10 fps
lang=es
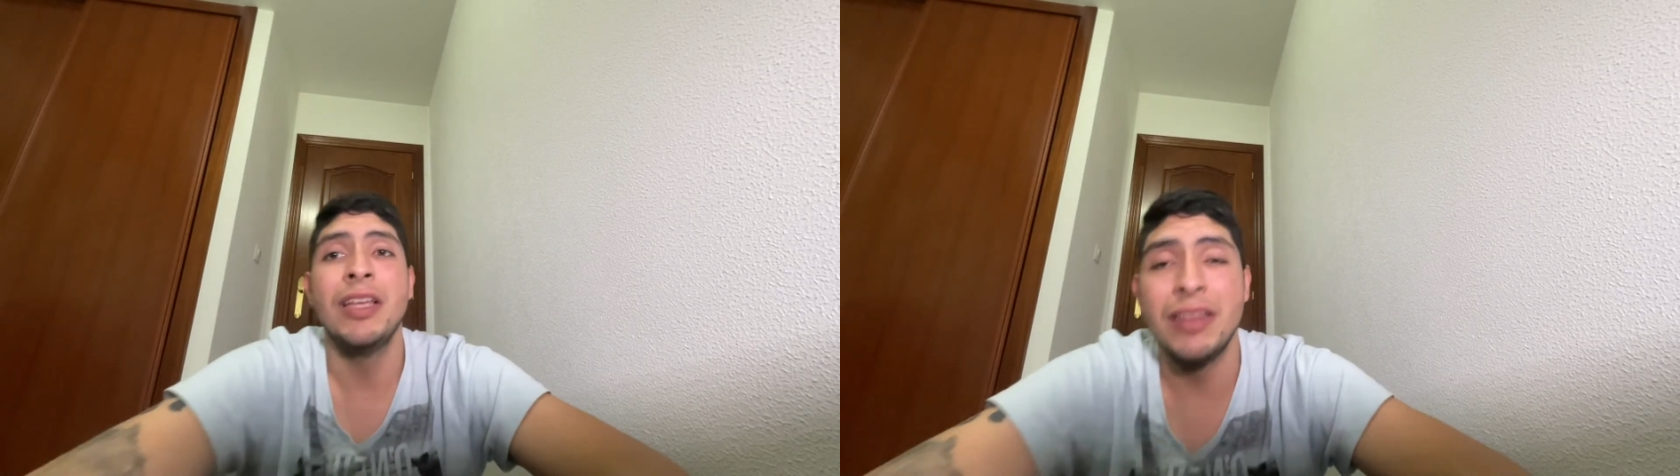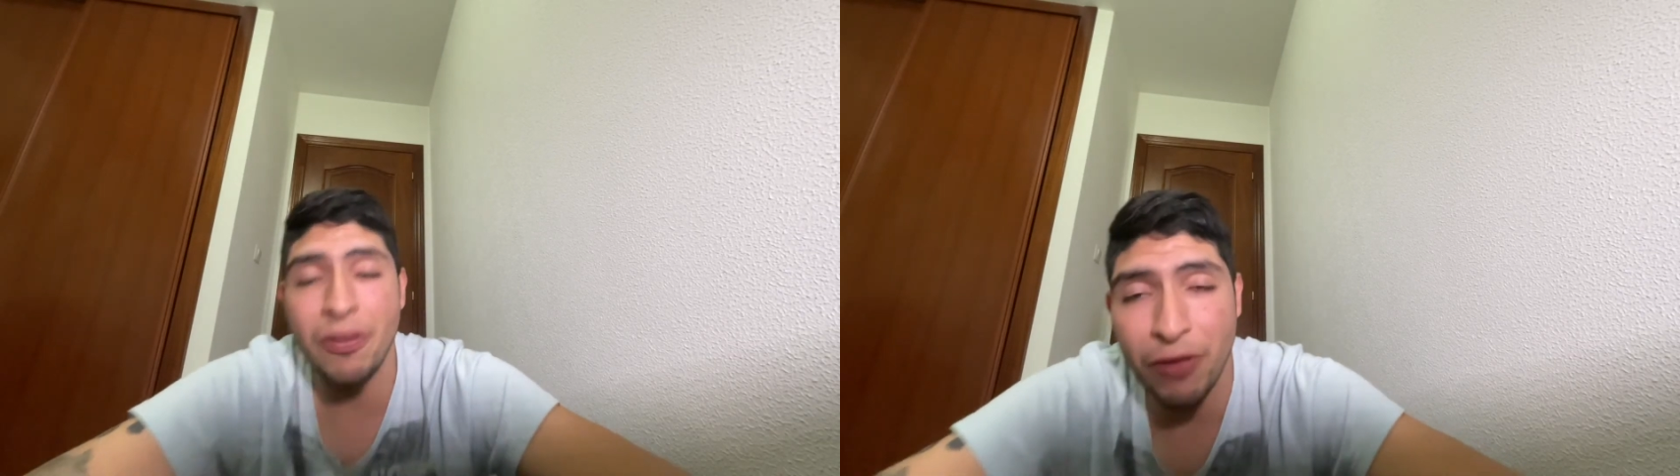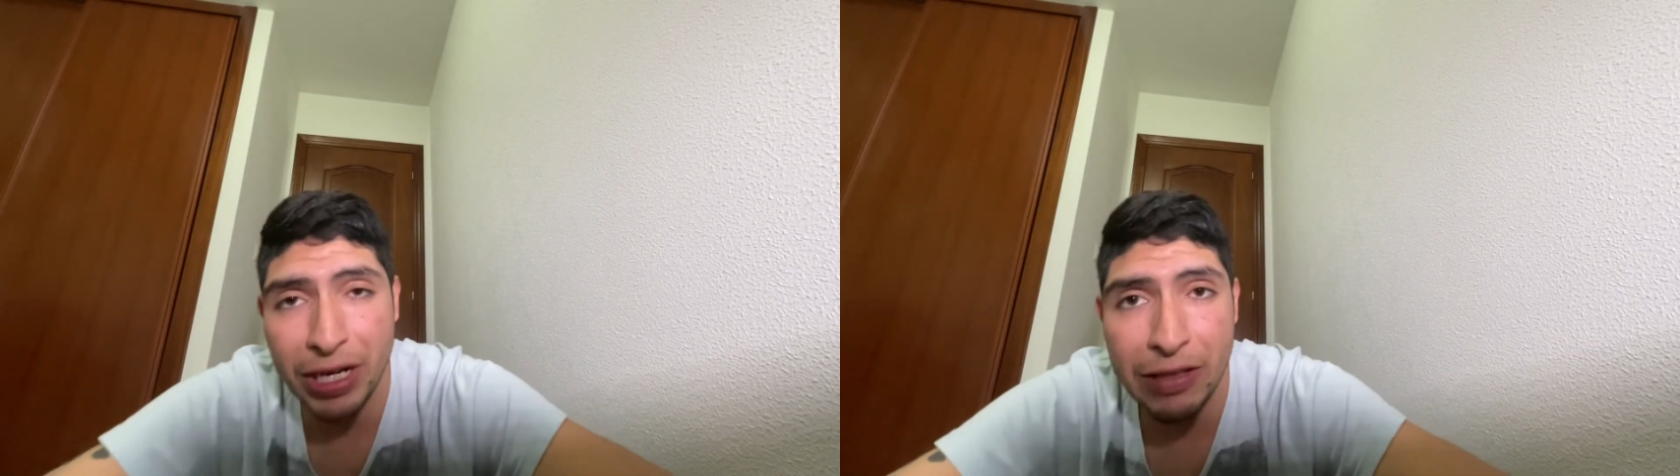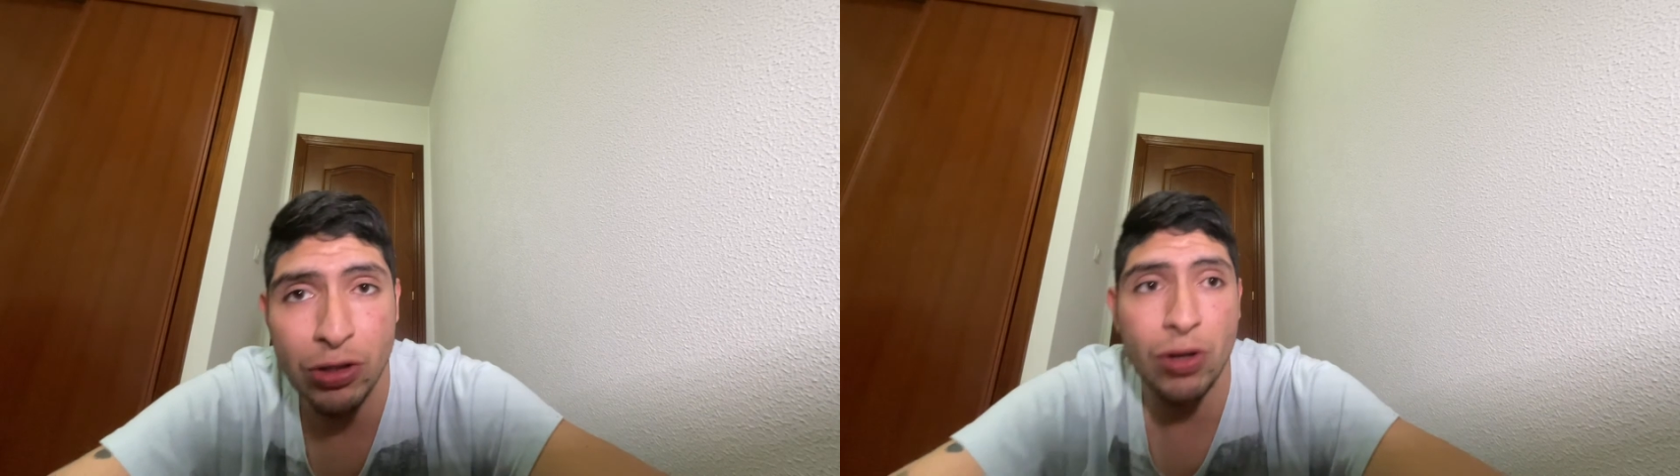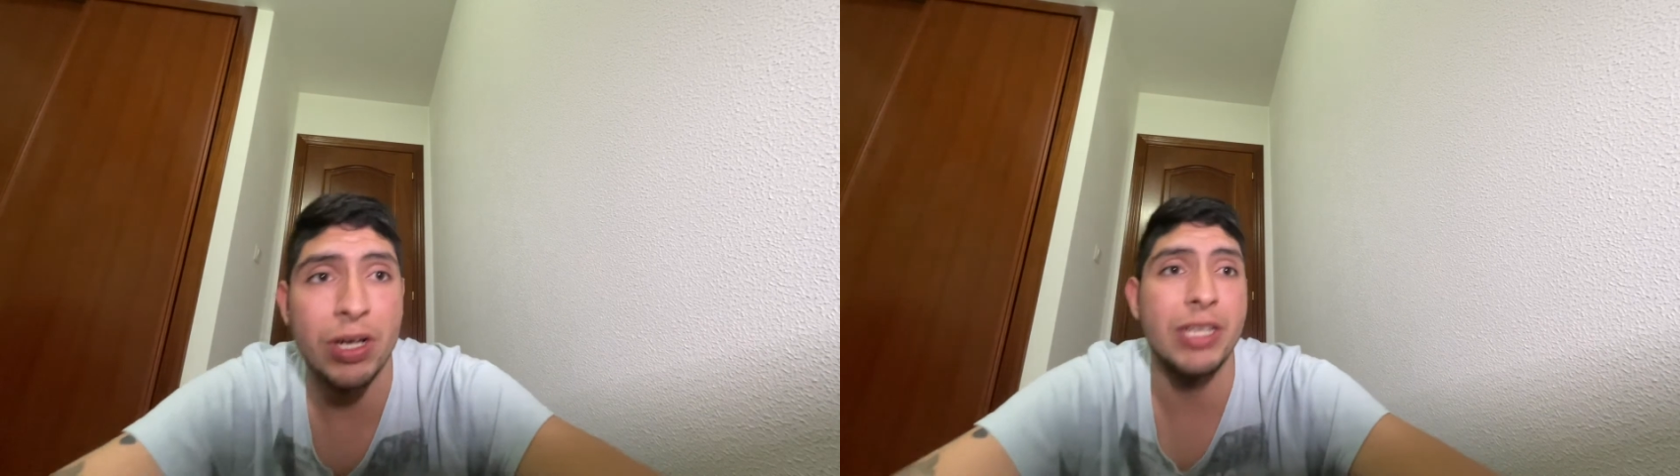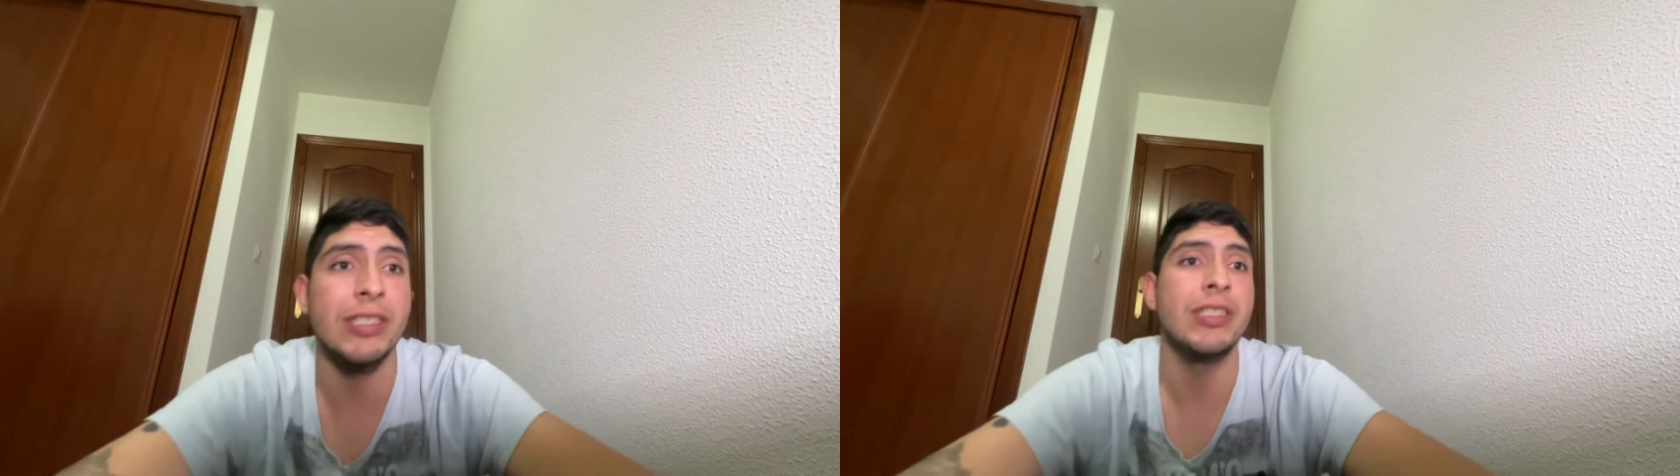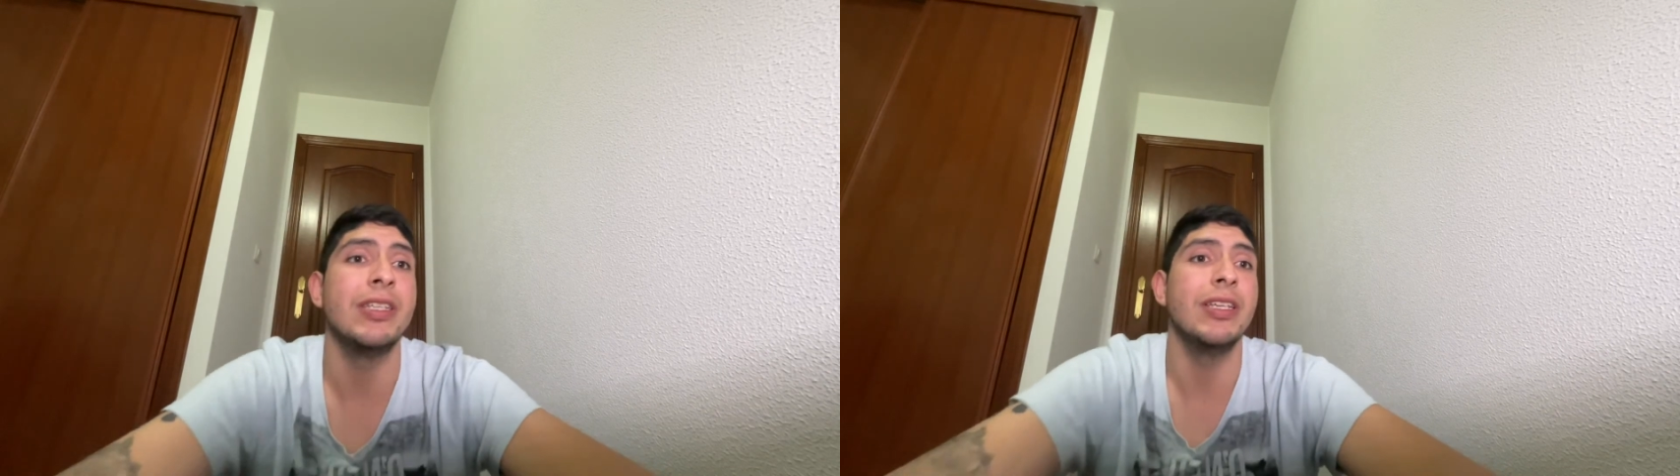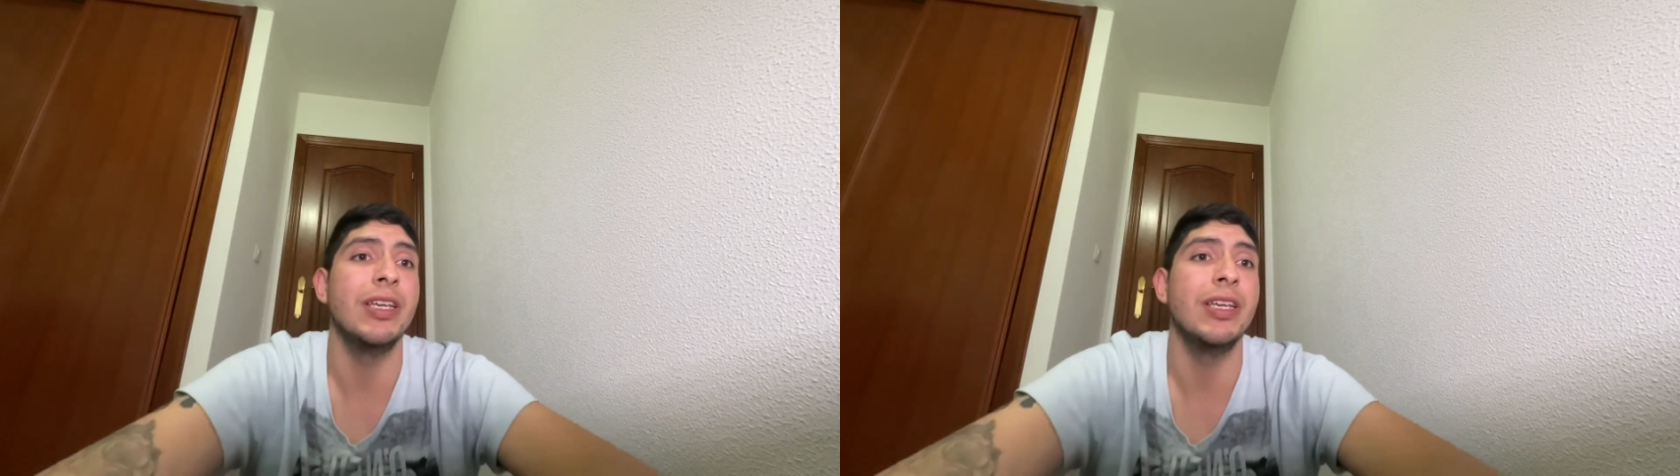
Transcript: de Ferran Torres